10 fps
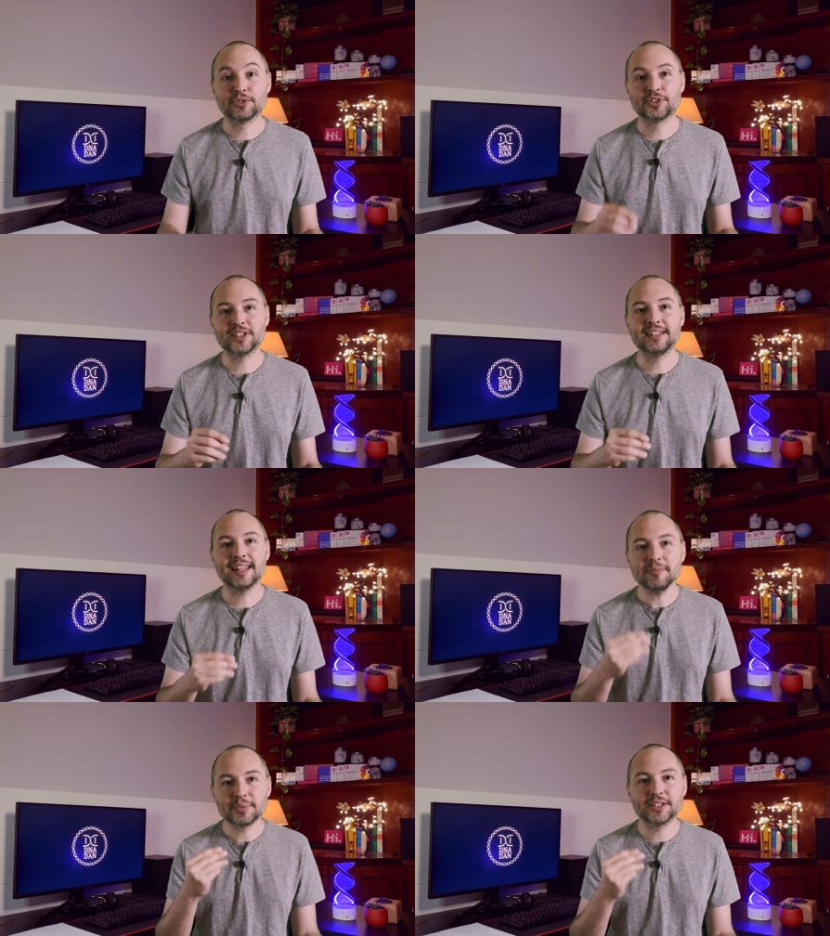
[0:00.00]
você
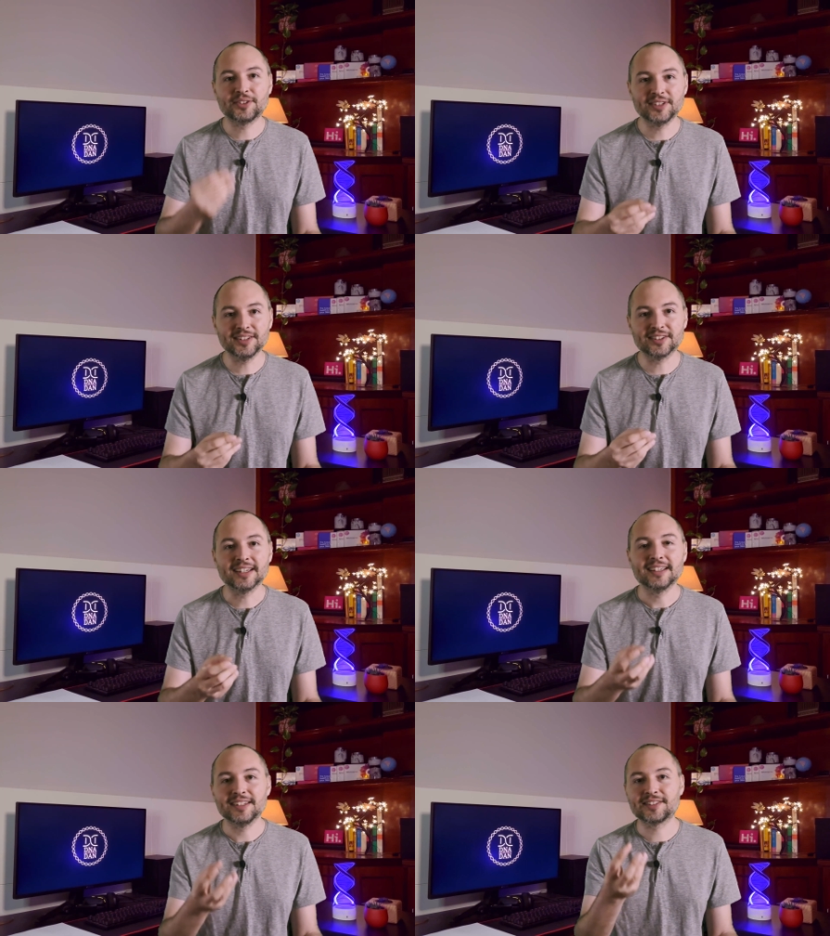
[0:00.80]
nem
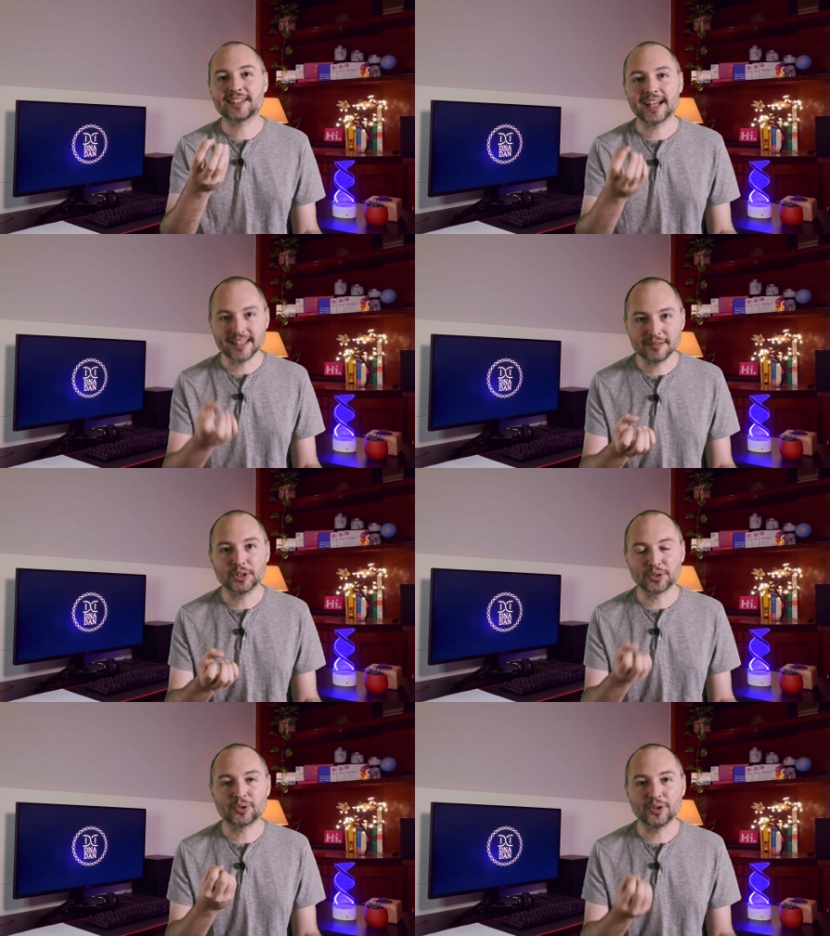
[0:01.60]
precisa extrair a
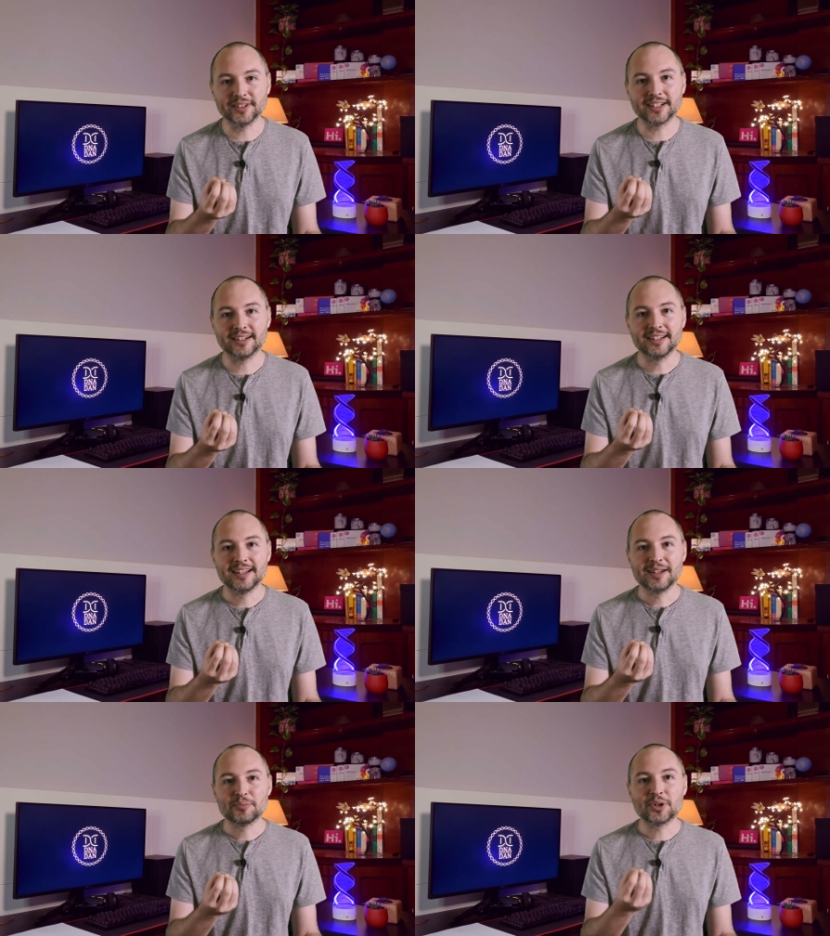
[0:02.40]
mitocôndria,
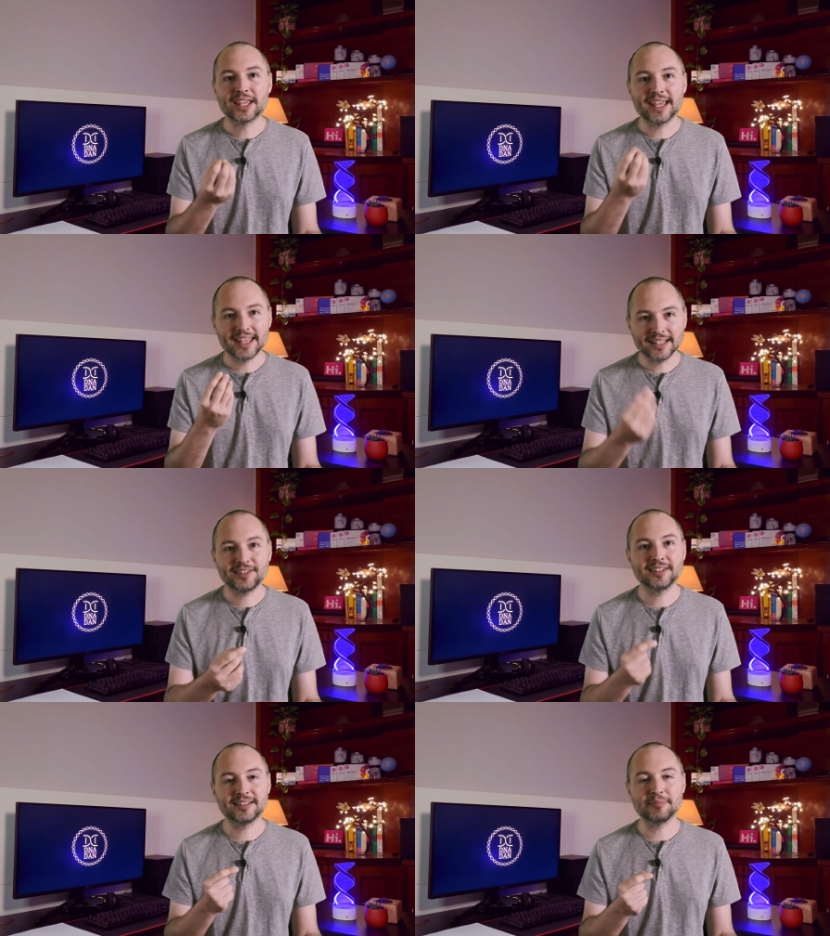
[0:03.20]
porque
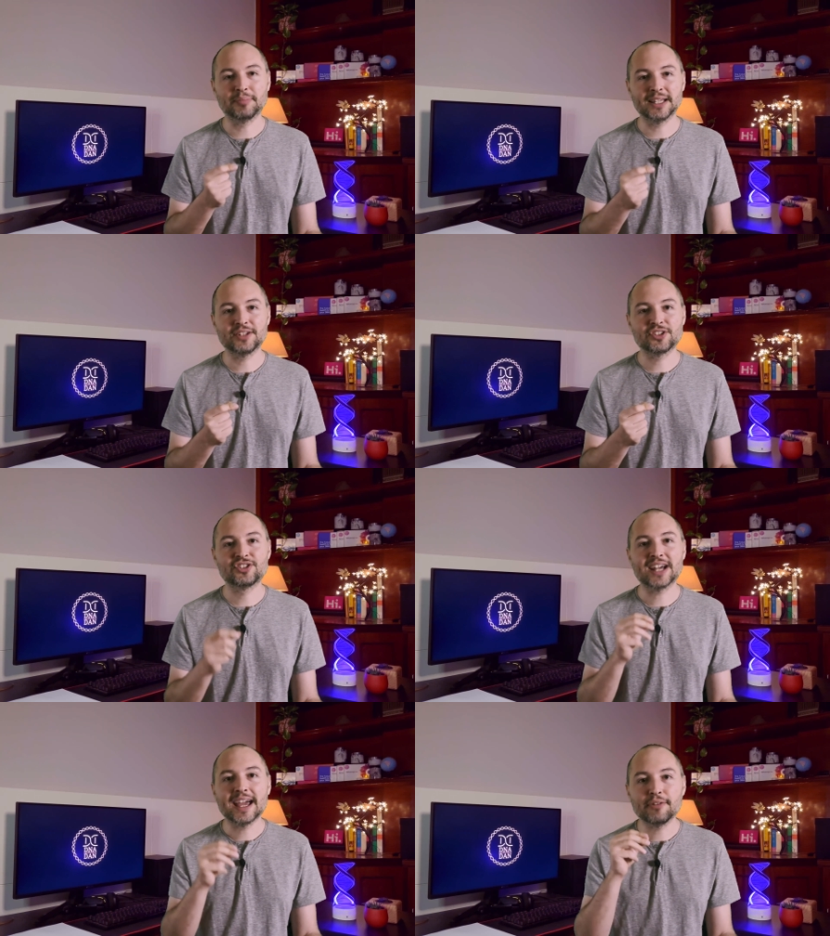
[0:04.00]
esse template
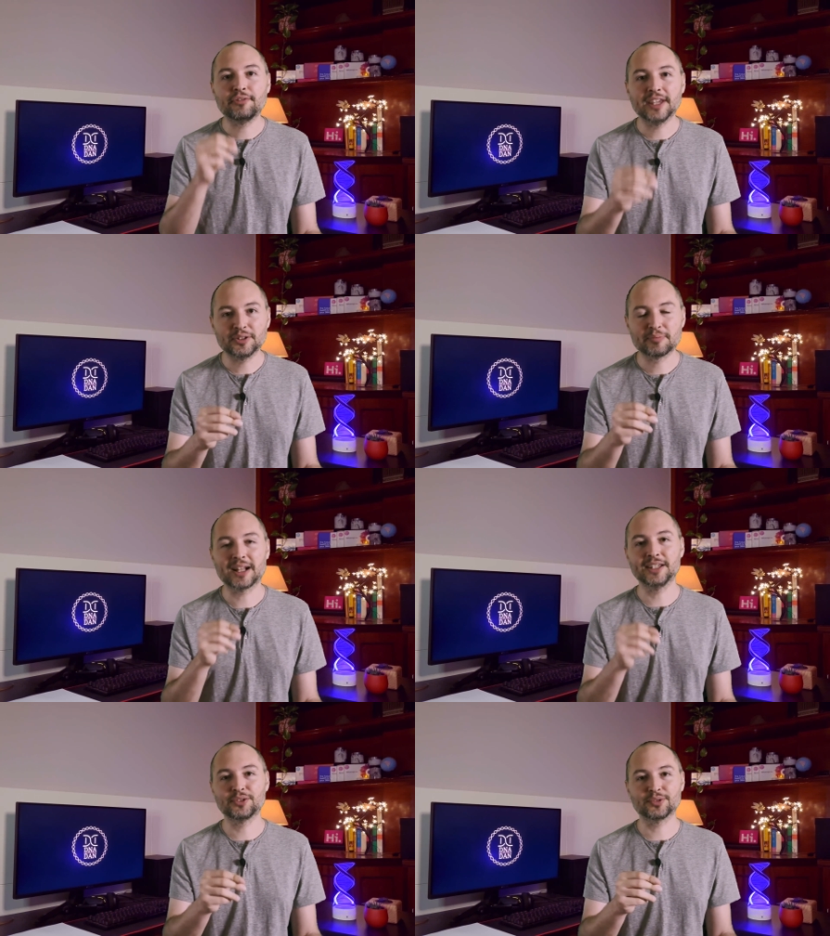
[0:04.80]
já é feito
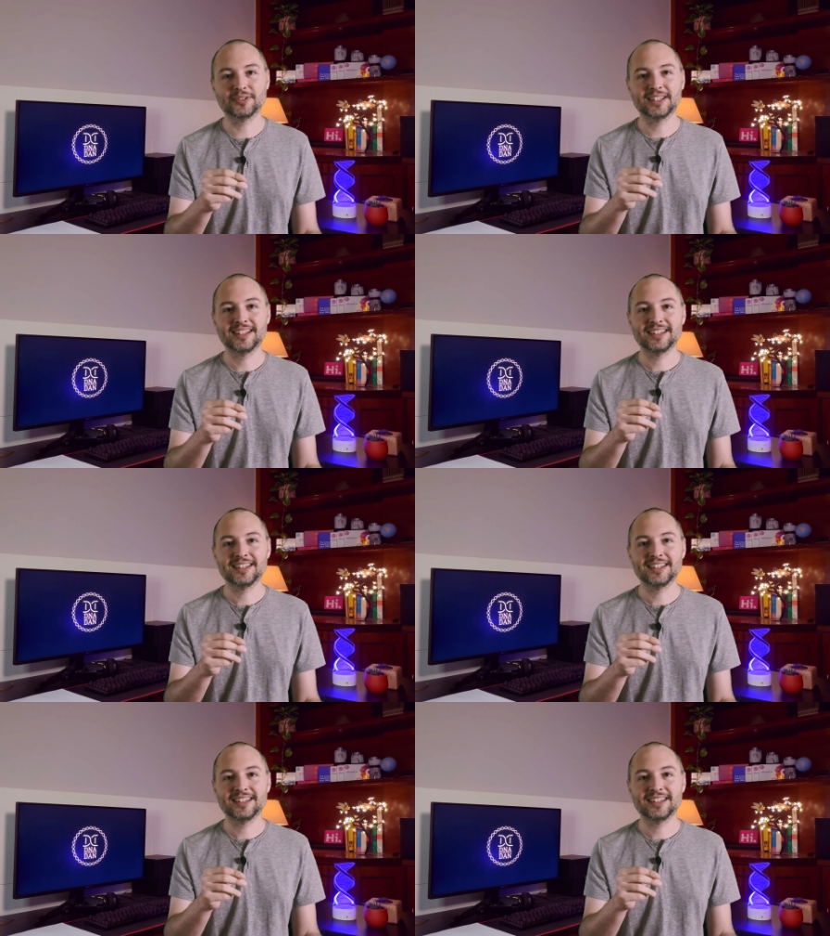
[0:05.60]
para isso.